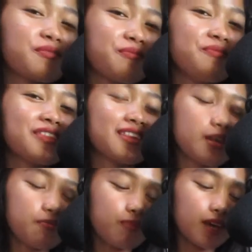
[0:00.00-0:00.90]
Then,
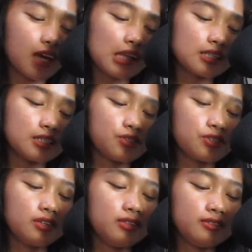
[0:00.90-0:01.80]
mhm, pay
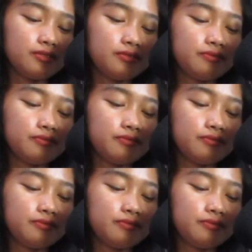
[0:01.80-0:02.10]
attention.